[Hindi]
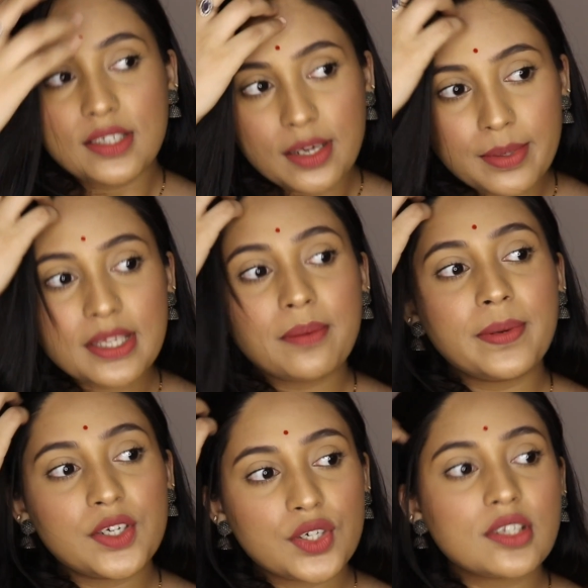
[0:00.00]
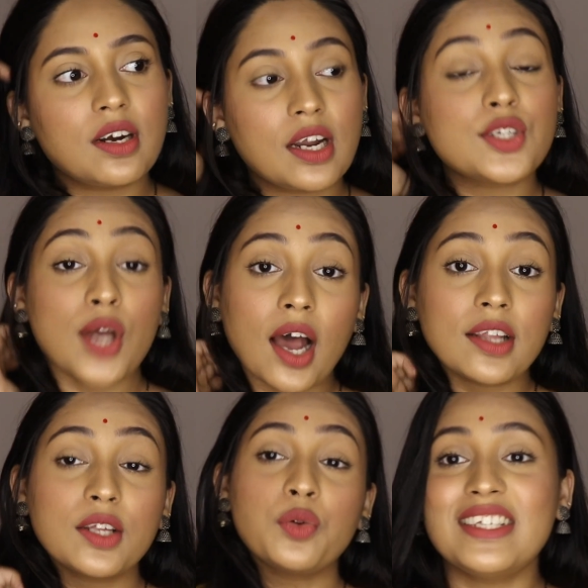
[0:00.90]
जब इसे परचेस करना
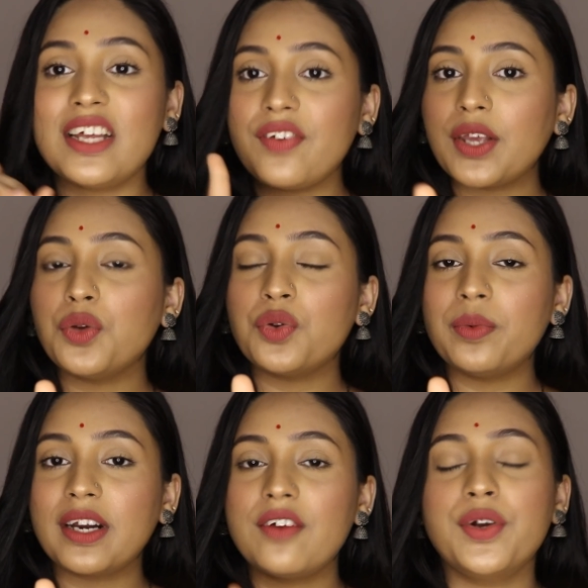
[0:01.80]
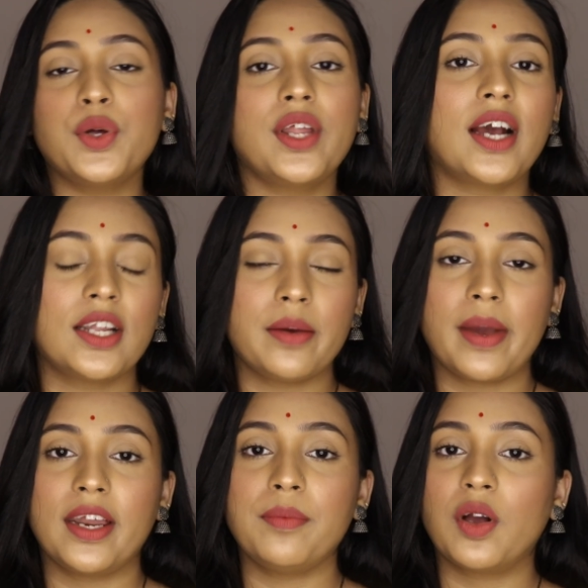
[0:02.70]
चाहा था सिर्फ एक यूट्यूबर का वीडियो देखा था
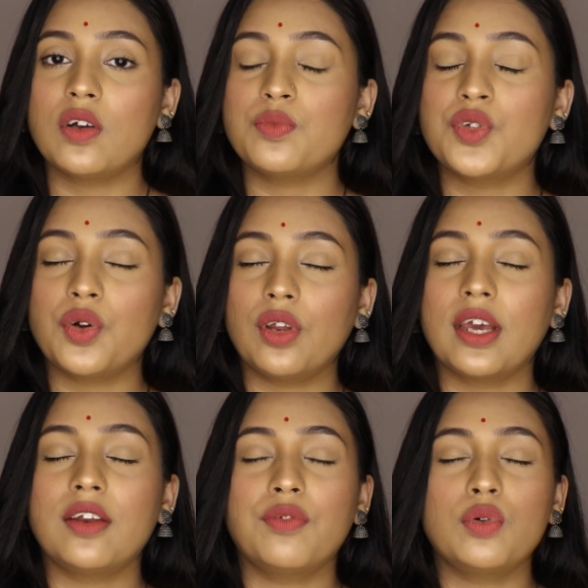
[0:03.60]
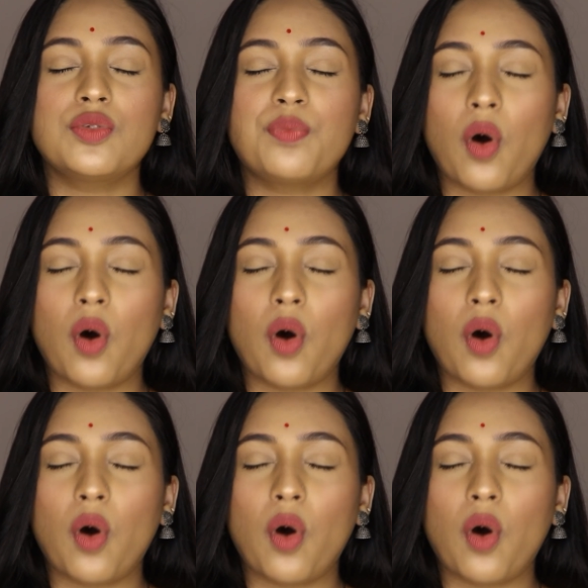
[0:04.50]
मैंने बिकॉज मुझे उनके रिव्यूज़